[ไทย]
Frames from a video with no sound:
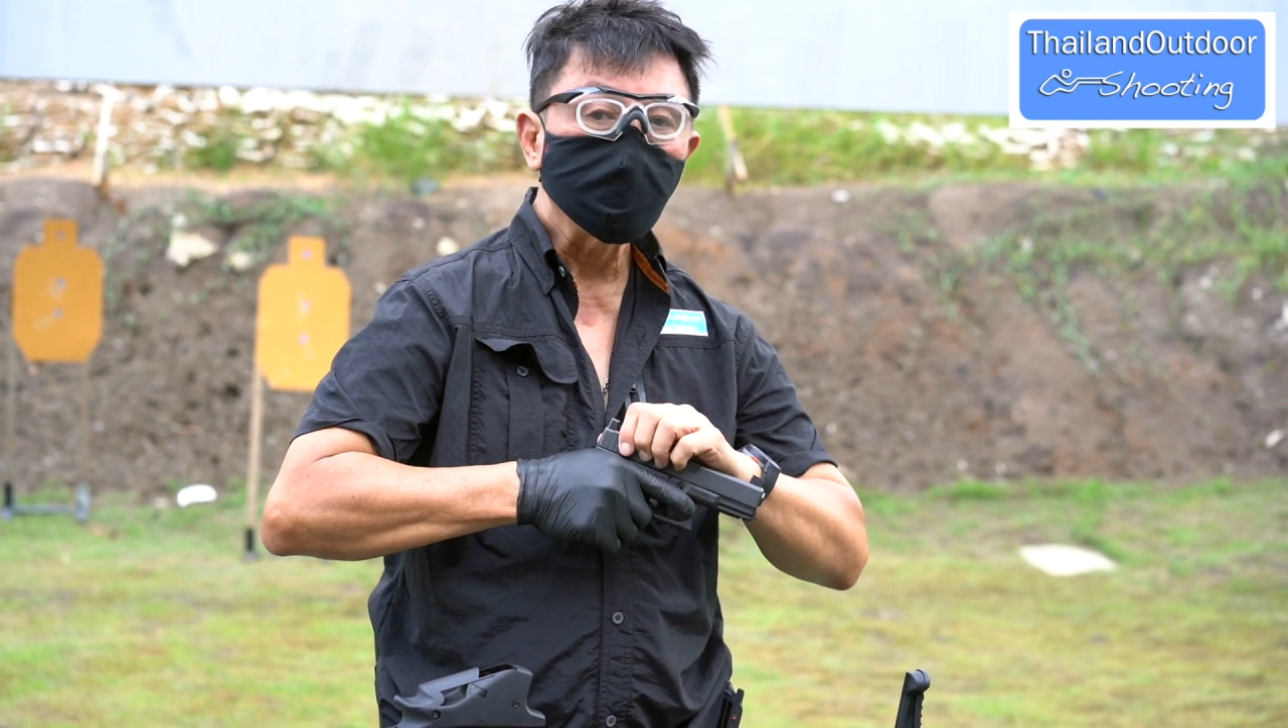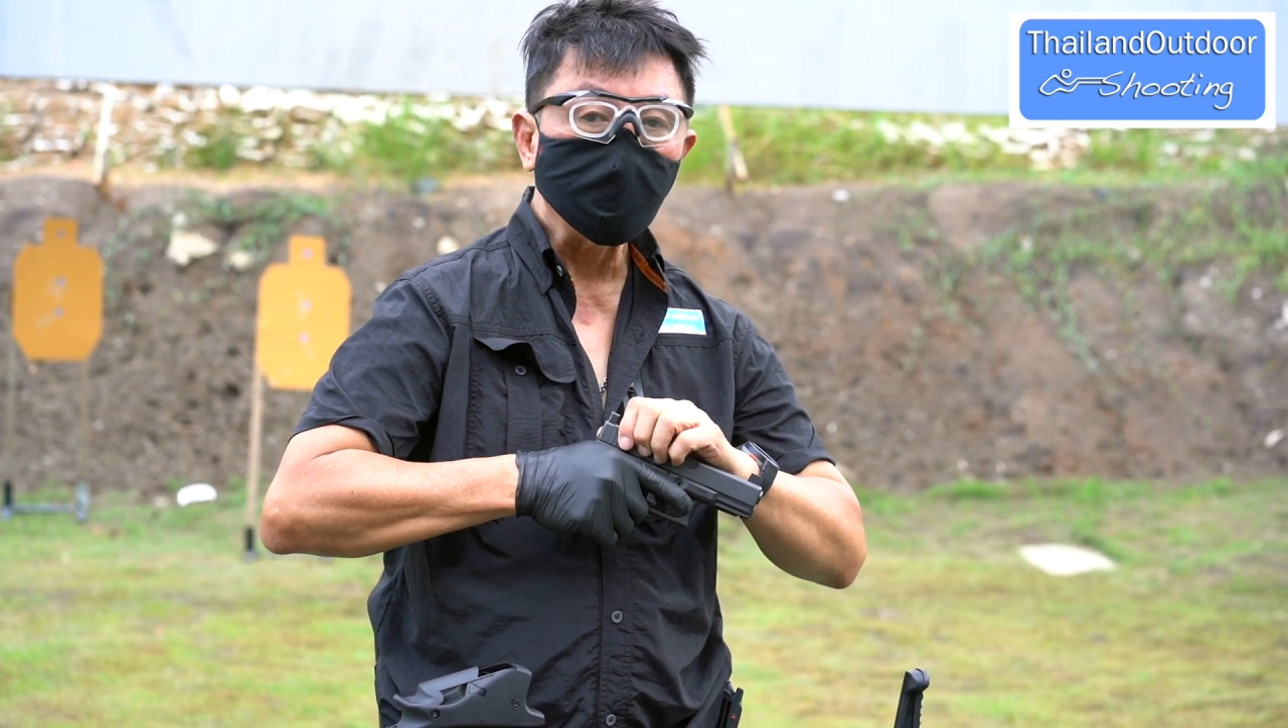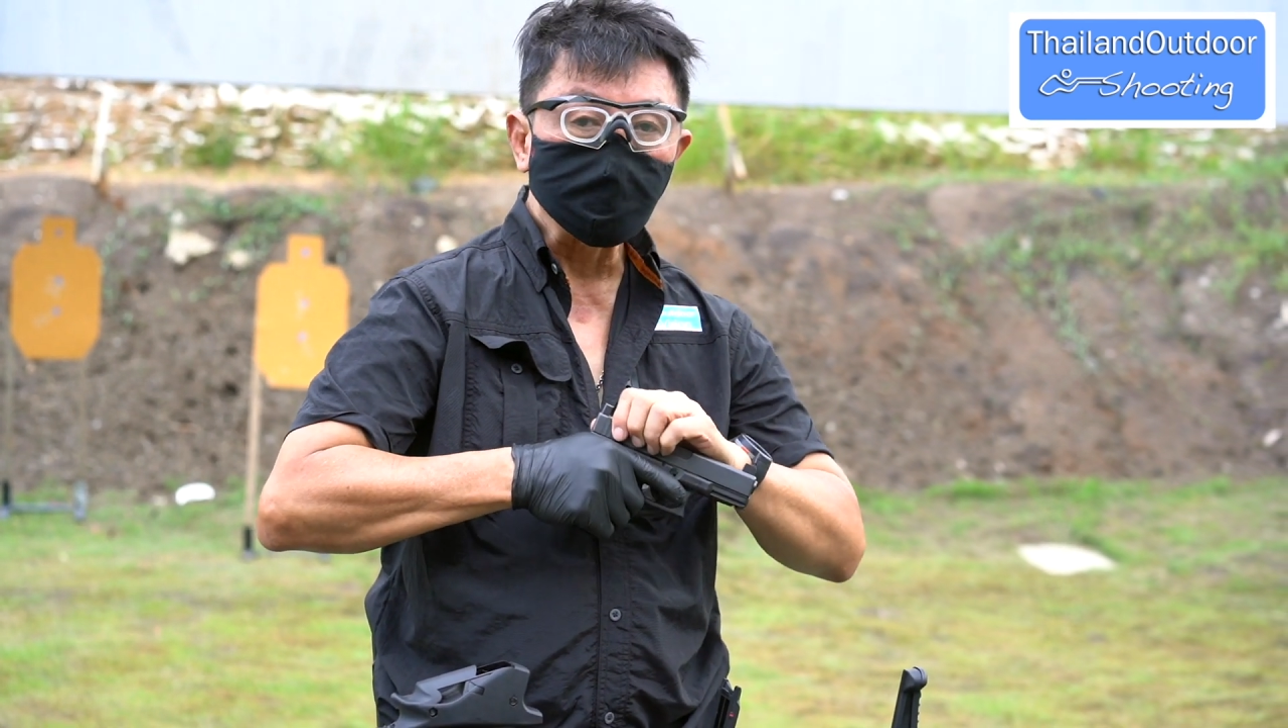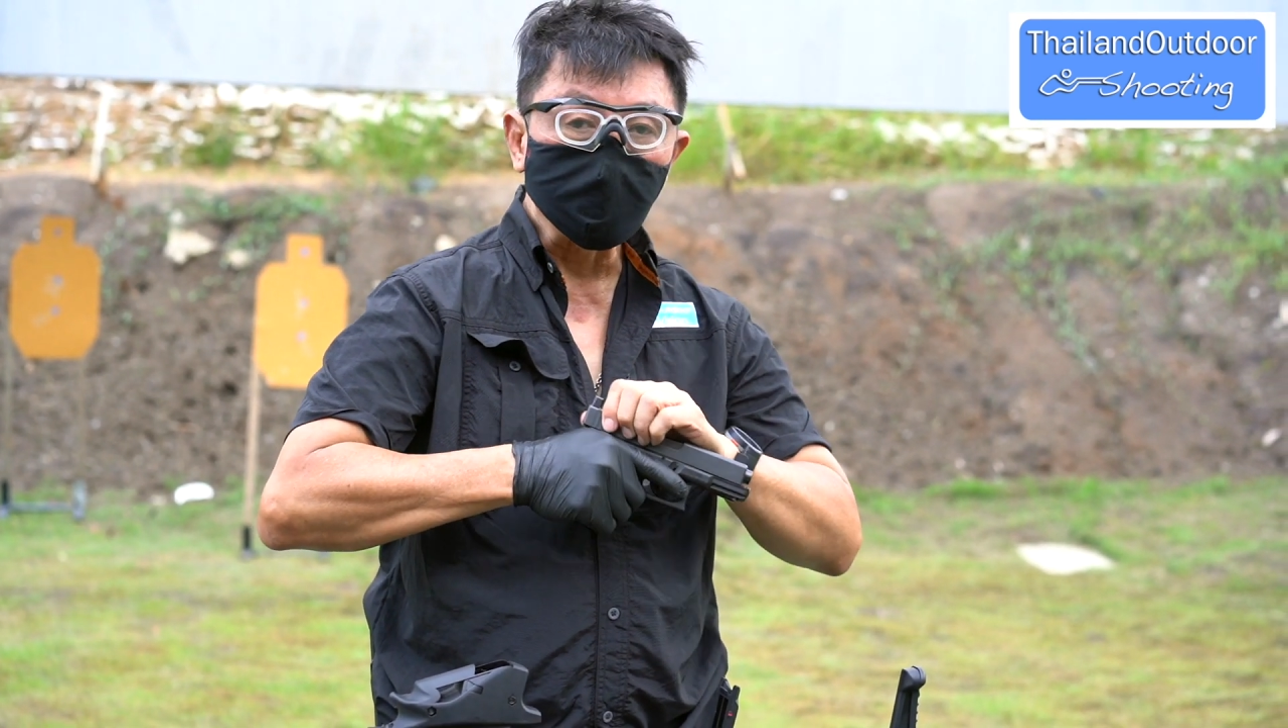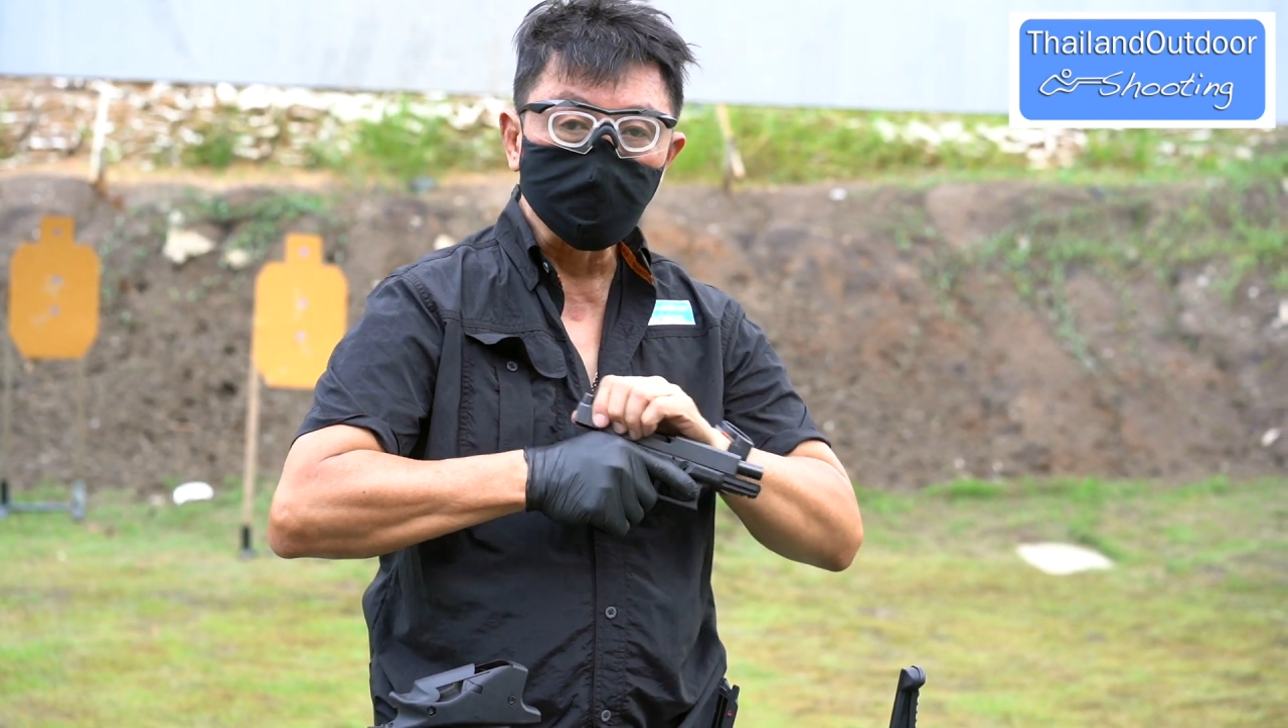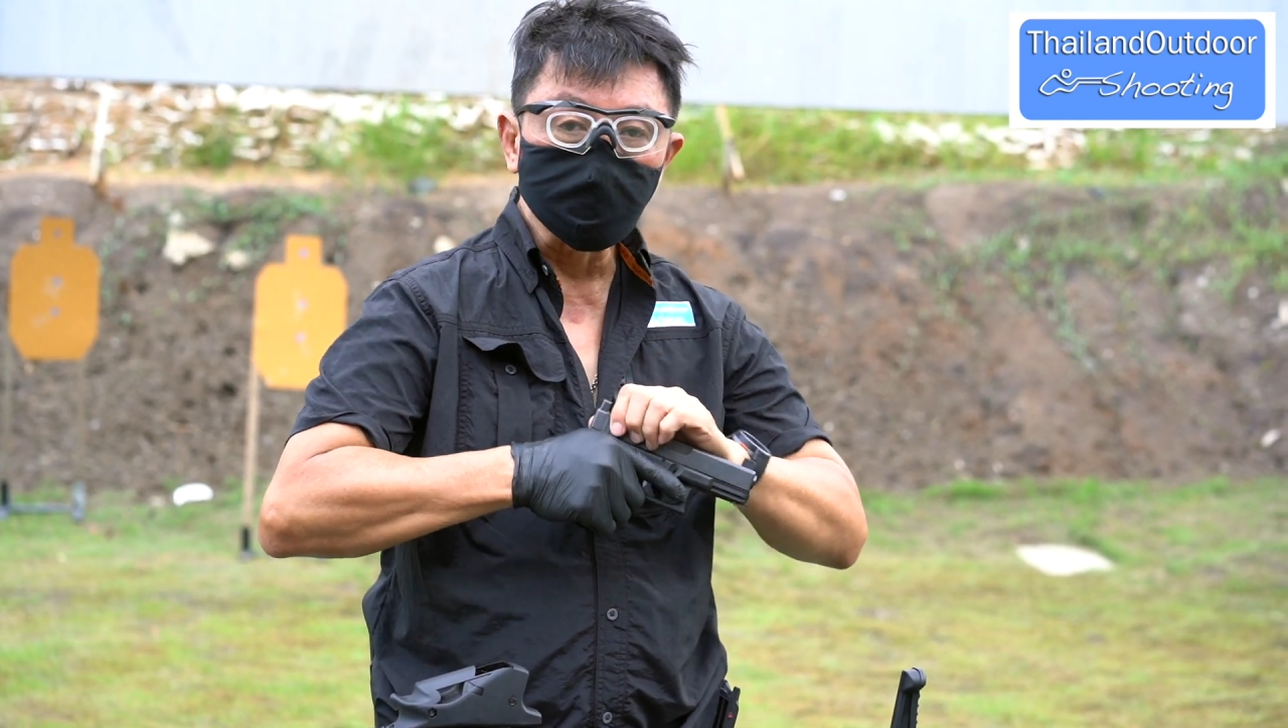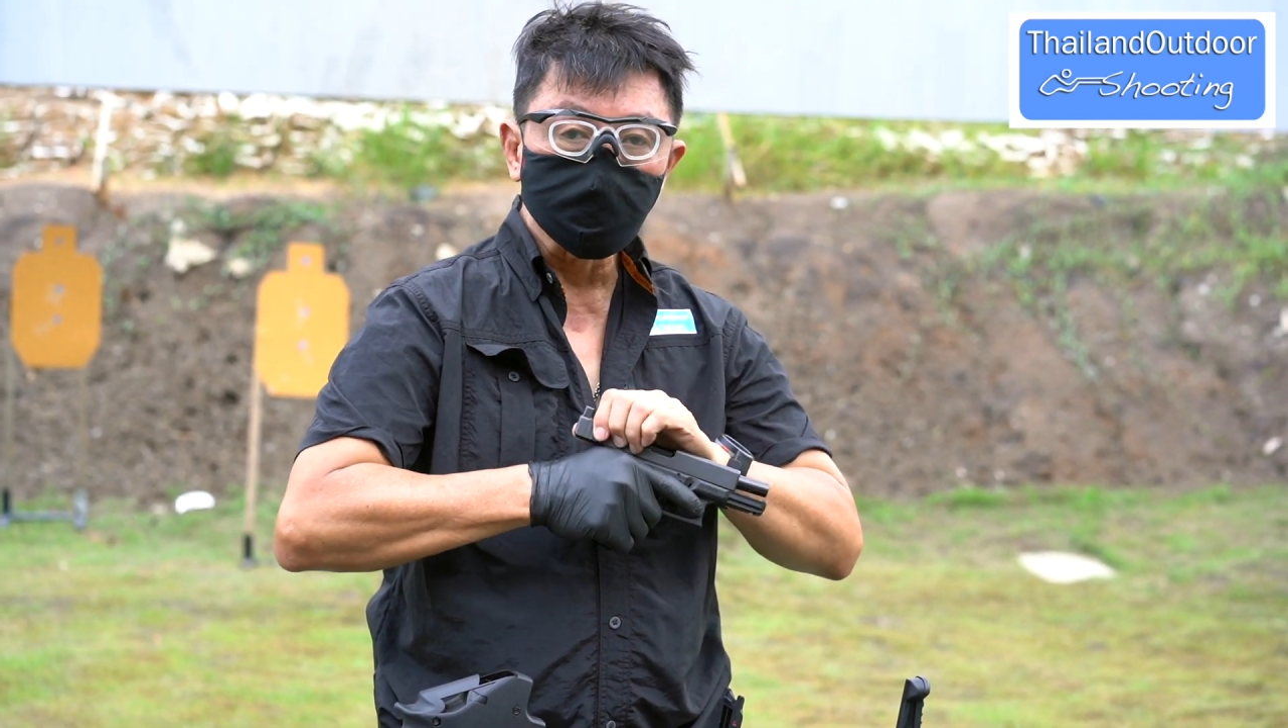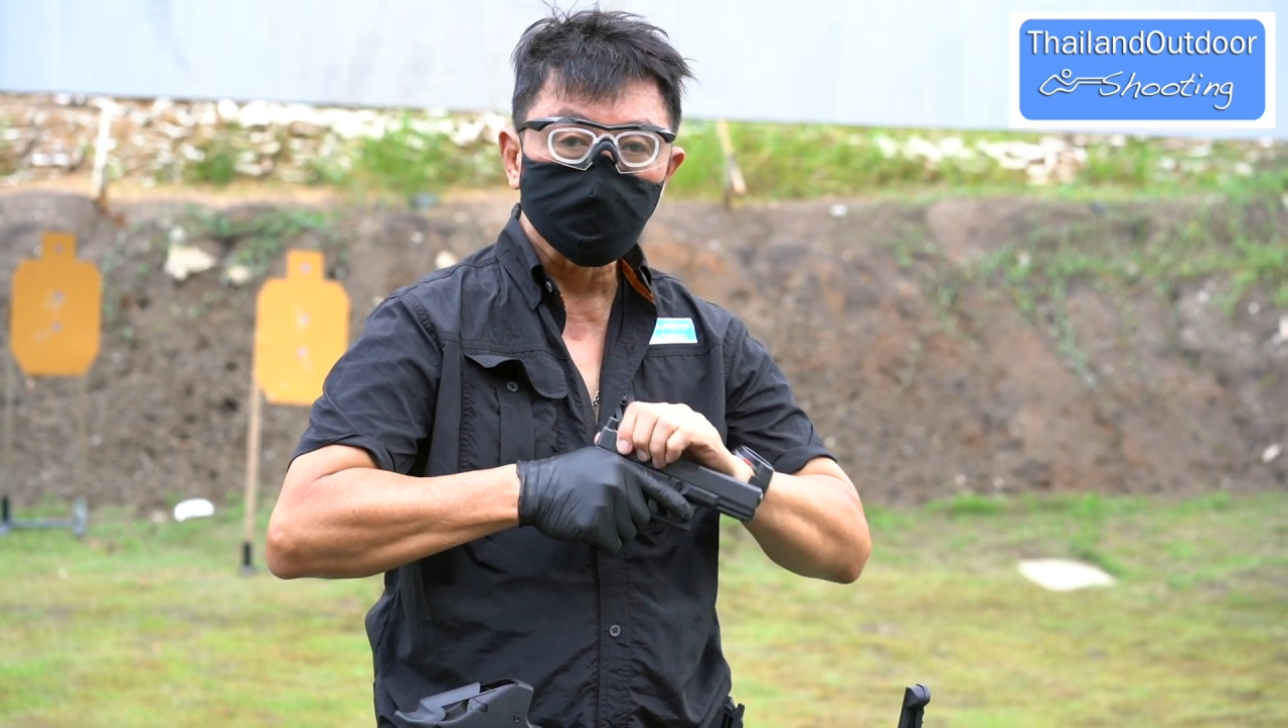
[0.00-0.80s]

เพียปืน